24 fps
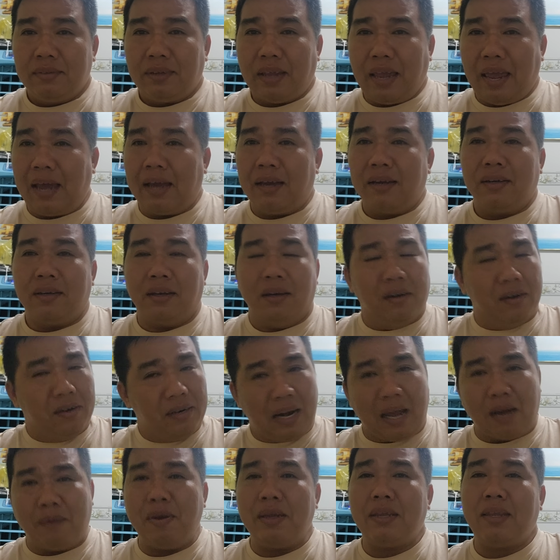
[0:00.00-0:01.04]
nha
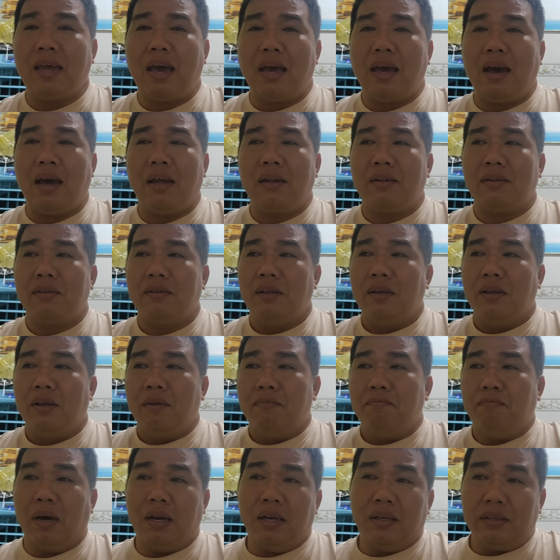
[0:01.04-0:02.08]
người nào biết chơi hết
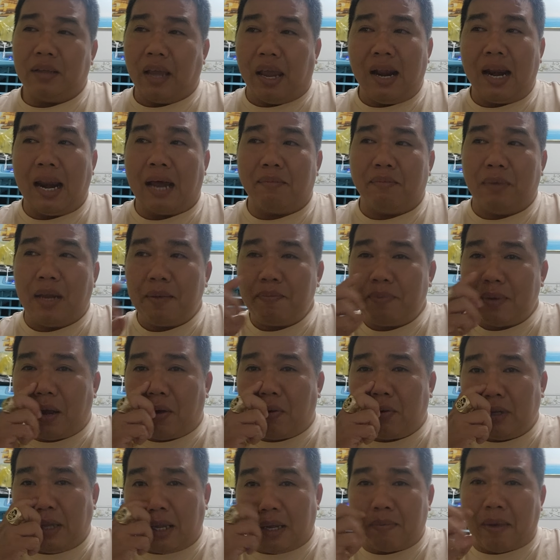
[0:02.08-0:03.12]
mình chỉ làm clip
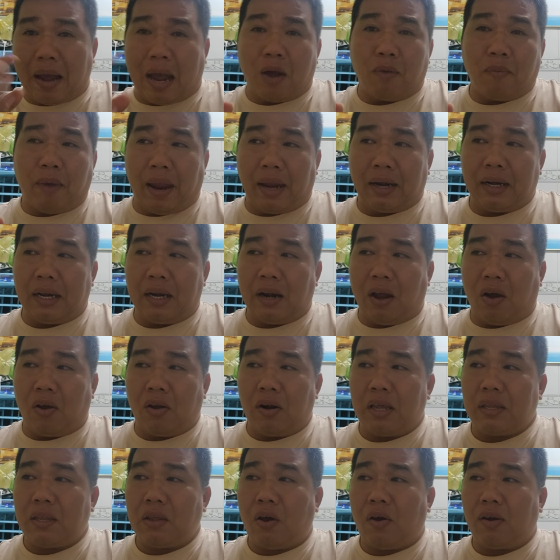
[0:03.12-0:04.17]
nấu về màu mạng này
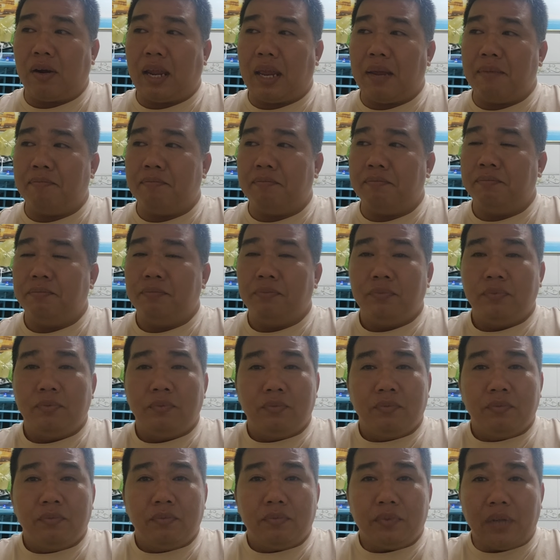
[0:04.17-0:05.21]
nọ để cho anh em
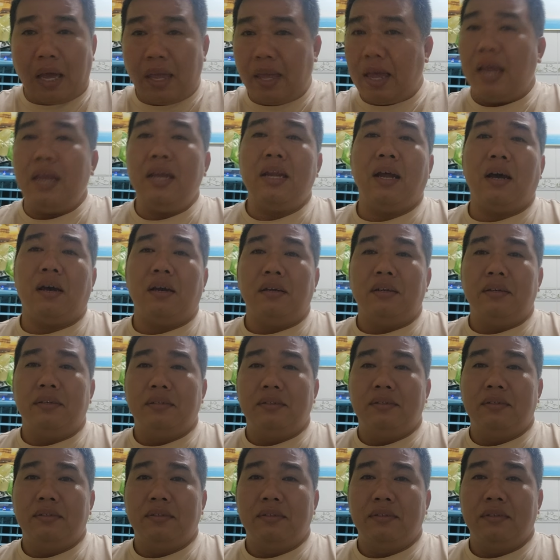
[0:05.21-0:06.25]
để ý thôi
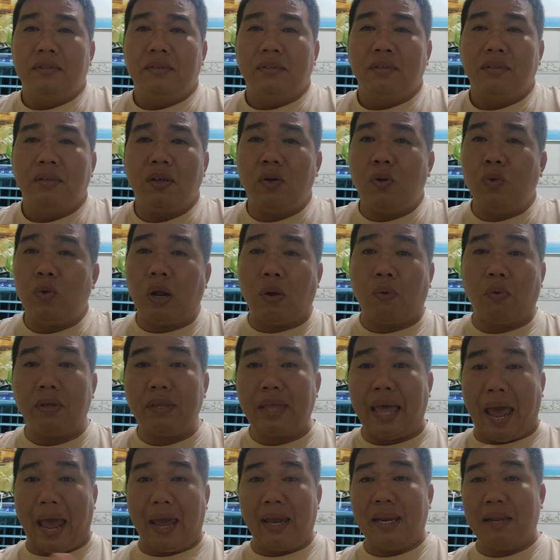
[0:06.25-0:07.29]
chứ đâu có
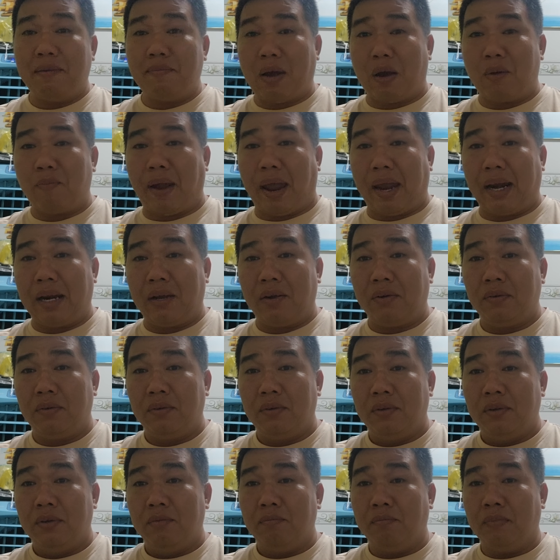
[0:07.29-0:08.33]
dạy anh em màu mạng đâu
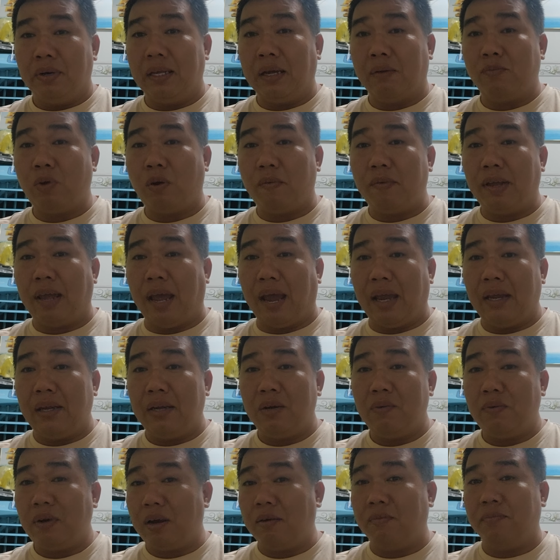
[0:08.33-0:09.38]
mà giống vào bị hải
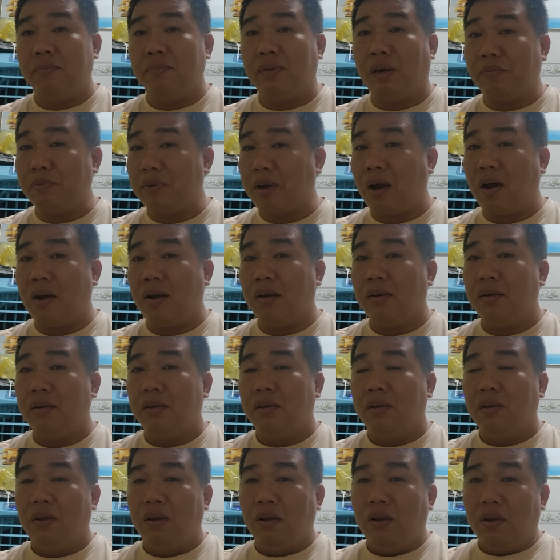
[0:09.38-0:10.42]
đúng không không có
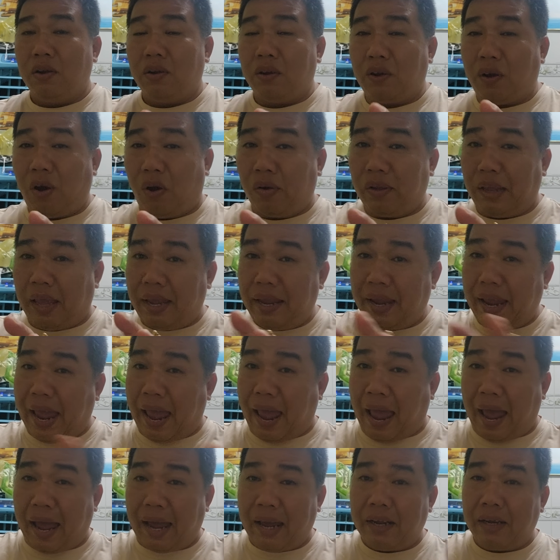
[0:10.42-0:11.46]
còn dãy
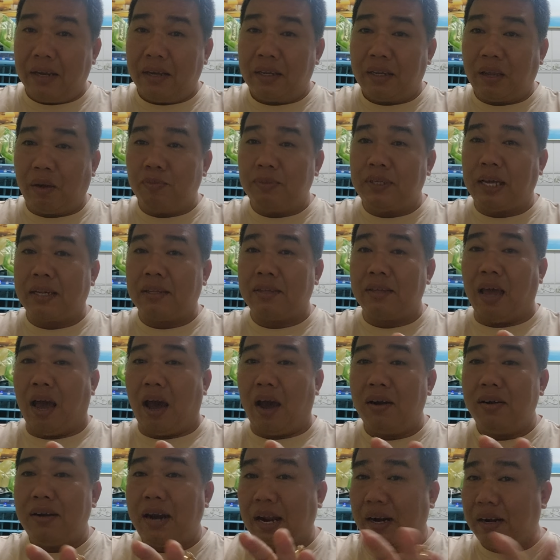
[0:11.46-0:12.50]
gà trong sách
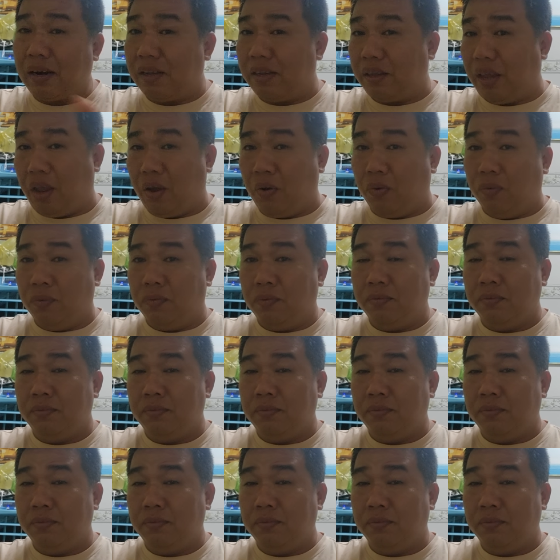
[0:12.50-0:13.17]
vở rất là nhiều